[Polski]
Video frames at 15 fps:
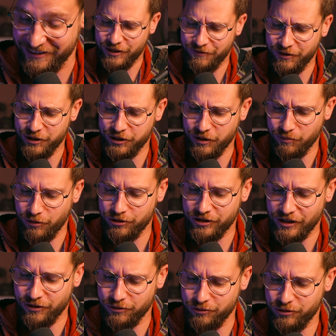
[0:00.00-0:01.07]
Oczywiście można
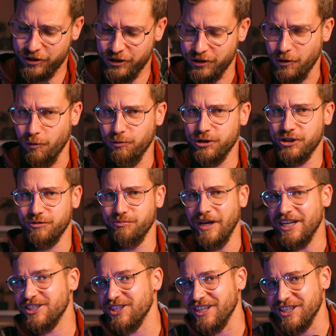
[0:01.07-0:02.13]
dorzucić
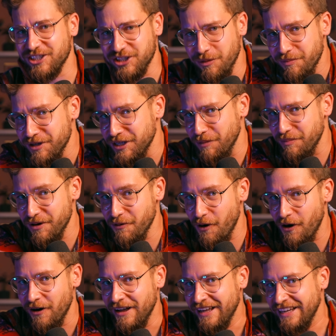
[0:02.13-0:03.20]
uśmieszek, żeby nie było.